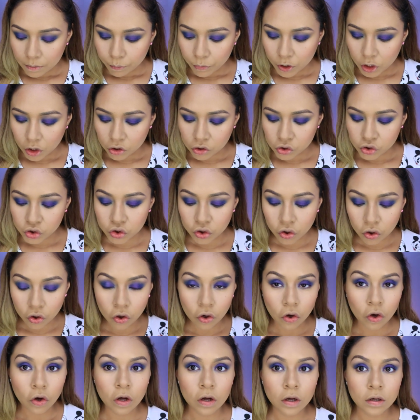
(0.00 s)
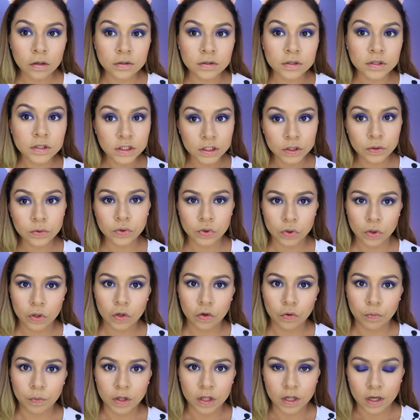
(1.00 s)
Bueno, yo sí uso
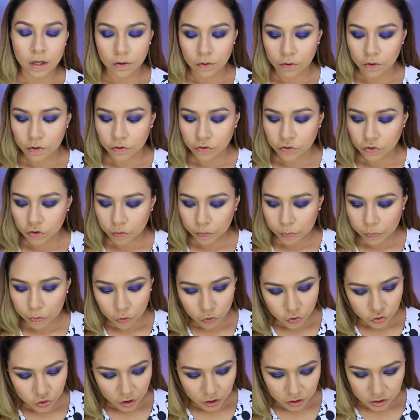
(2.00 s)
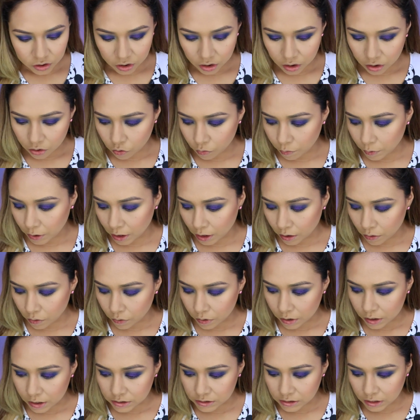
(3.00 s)
el iluminador, yo no puedo estar sin
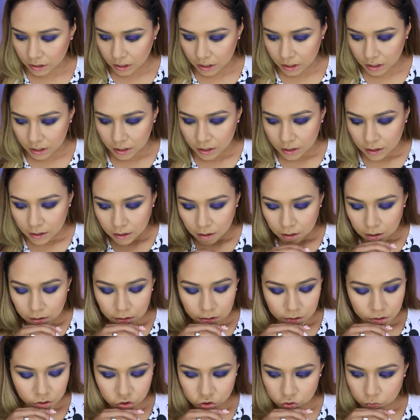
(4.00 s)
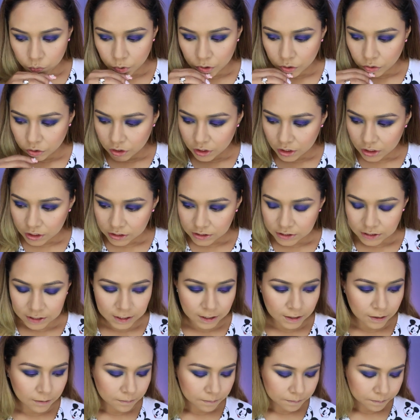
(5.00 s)
iluminador, así que yo voy a
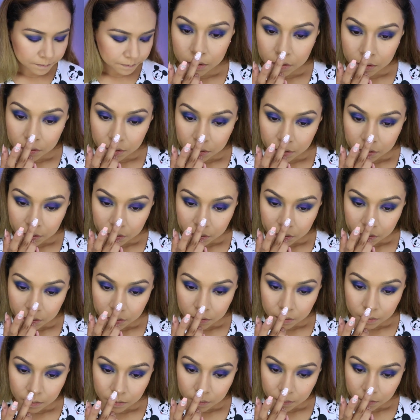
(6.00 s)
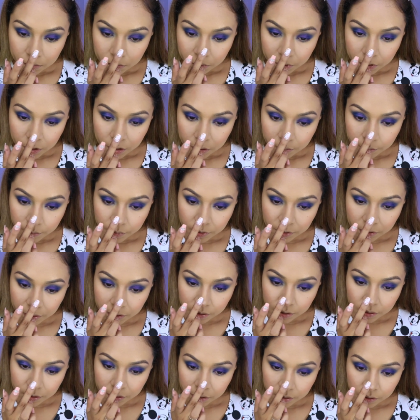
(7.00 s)
utilizar, voy a
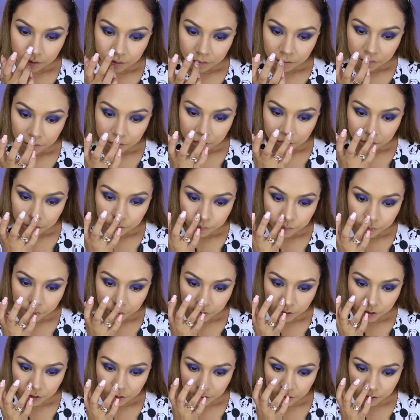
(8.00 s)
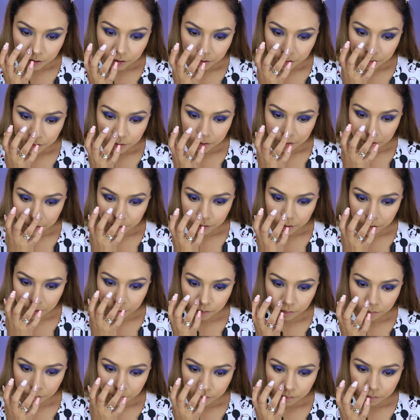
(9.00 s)
aplicar un poquitín
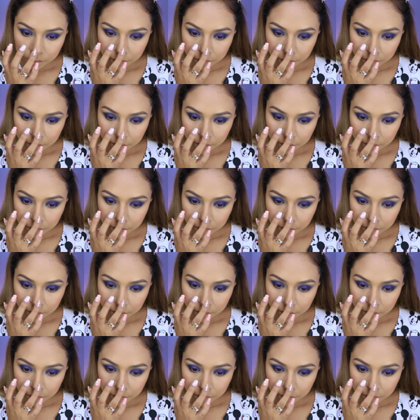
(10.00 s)
aquí.